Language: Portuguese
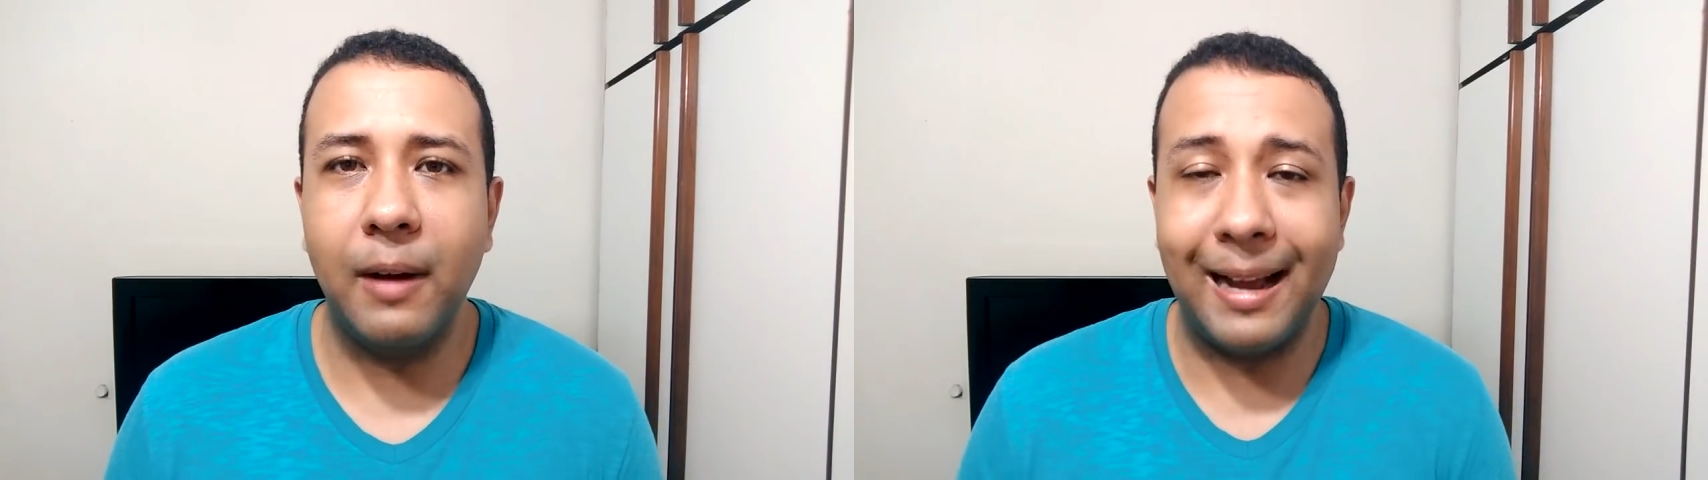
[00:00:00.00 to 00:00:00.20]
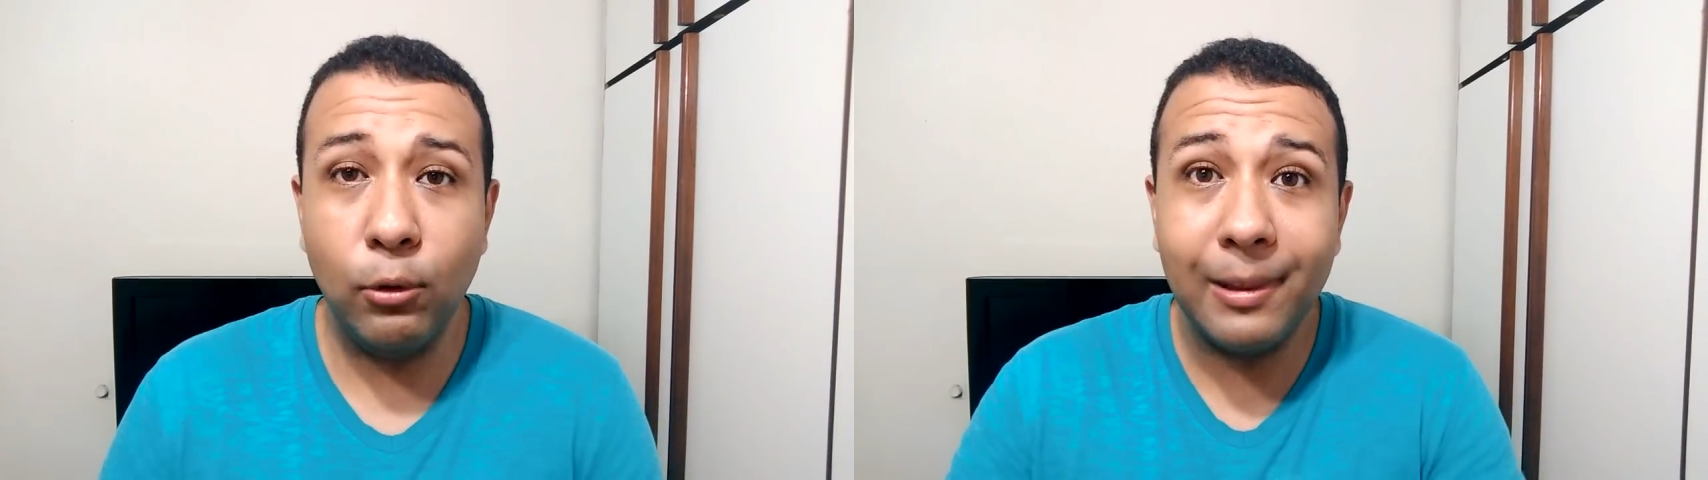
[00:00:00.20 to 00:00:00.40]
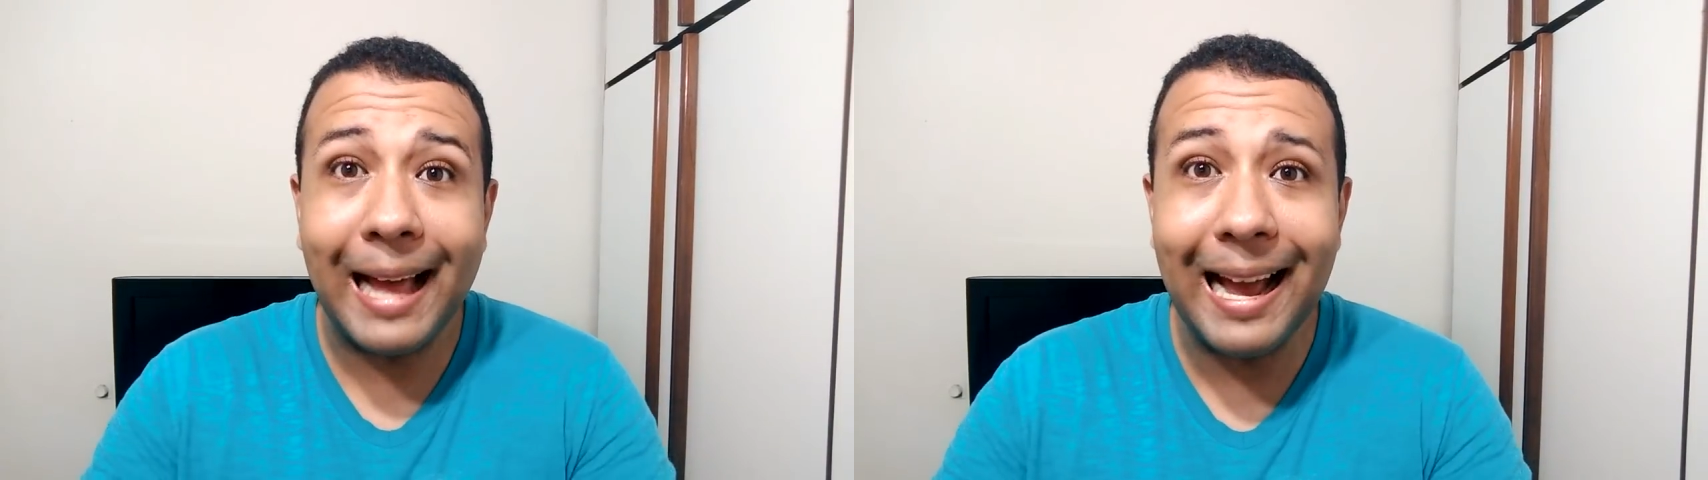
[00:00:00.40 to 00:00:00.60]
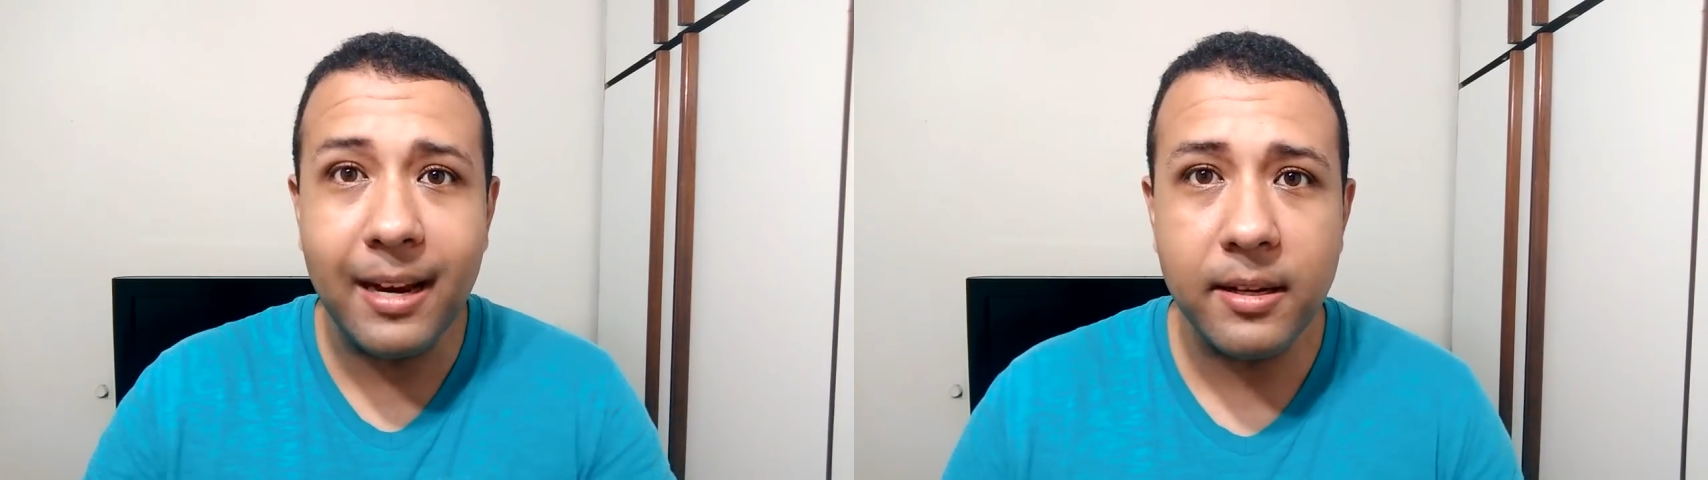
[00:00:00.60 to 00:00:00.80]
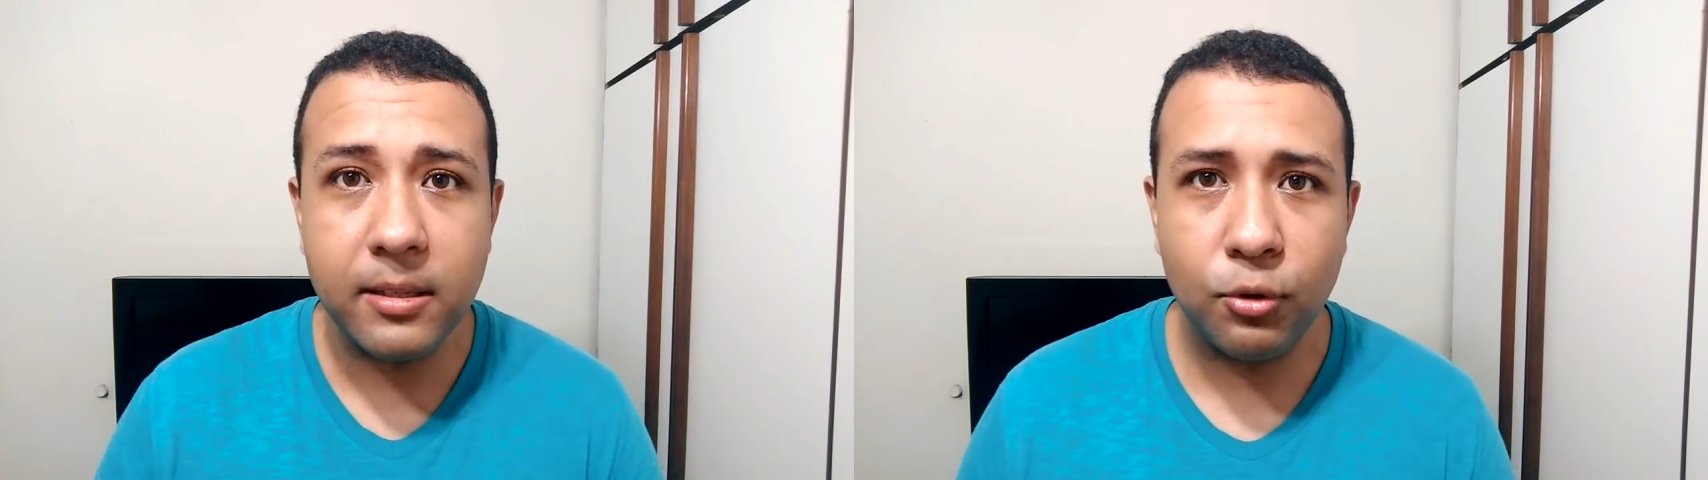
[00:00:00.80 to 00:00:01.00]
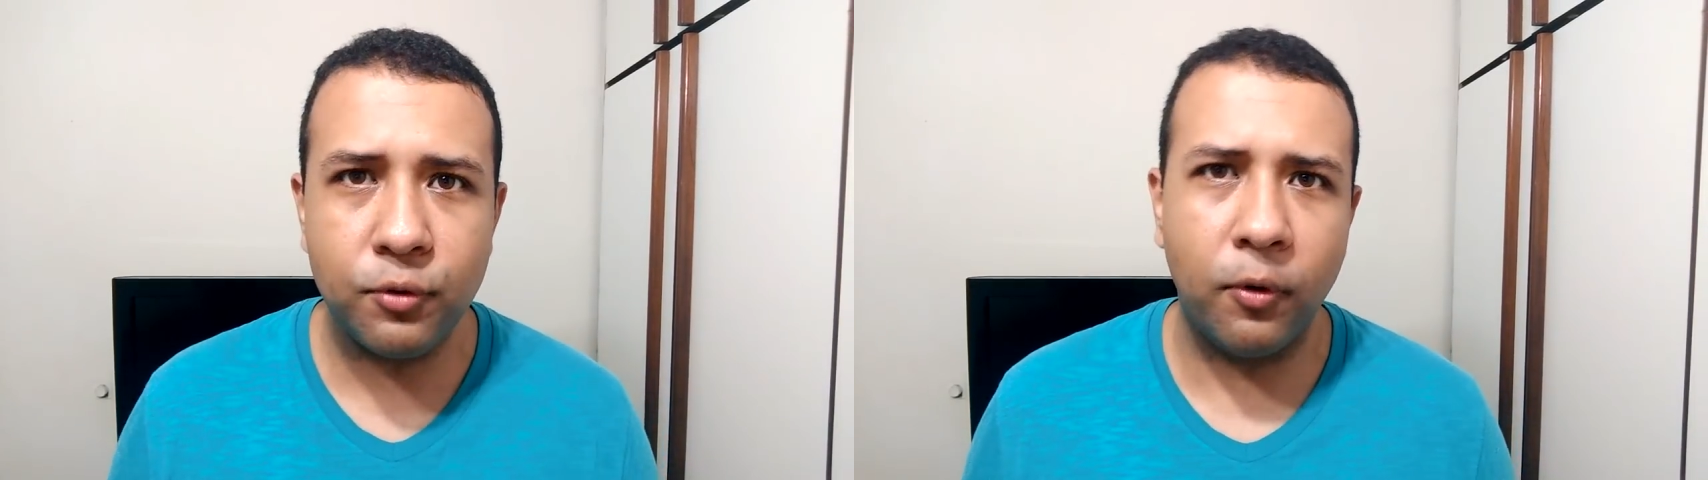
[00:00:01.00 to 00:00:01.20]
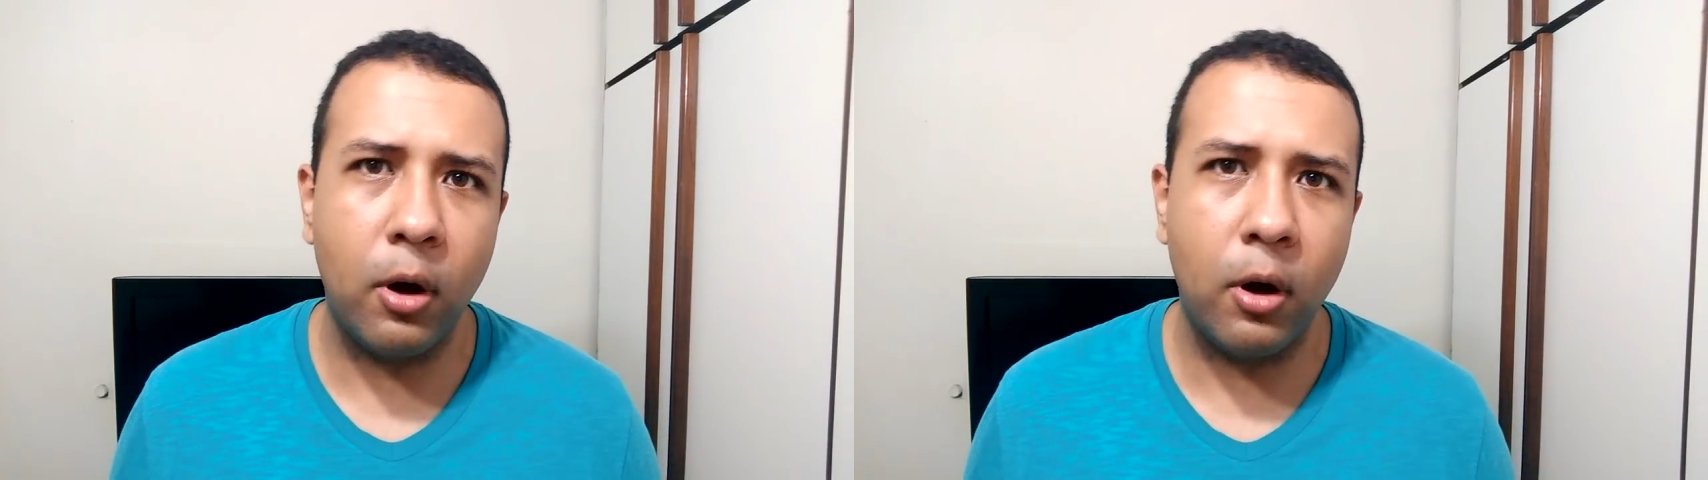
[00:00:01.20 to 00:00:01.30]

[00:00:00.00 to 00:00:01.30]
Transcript: anularem seus